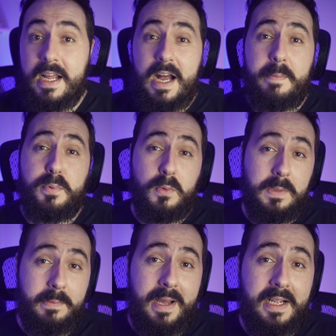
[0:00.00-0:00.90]
A
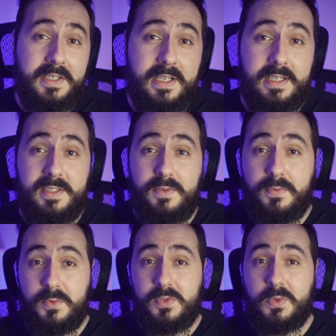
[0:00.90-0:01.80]
problemática, se
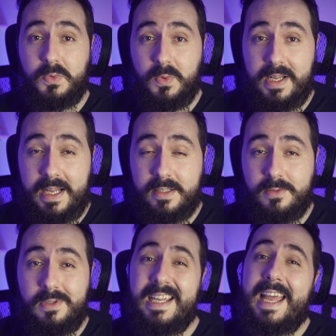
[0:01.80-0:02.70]
for o segundo
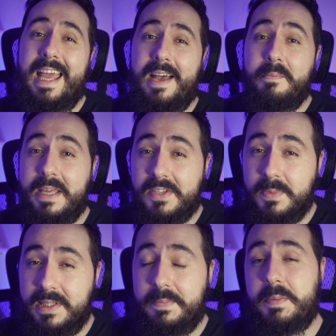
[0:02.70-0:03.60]
caso, é a
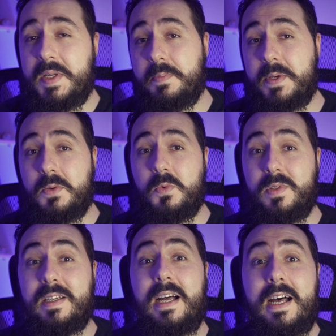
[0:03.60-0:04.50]
mesma da primeira pergunta.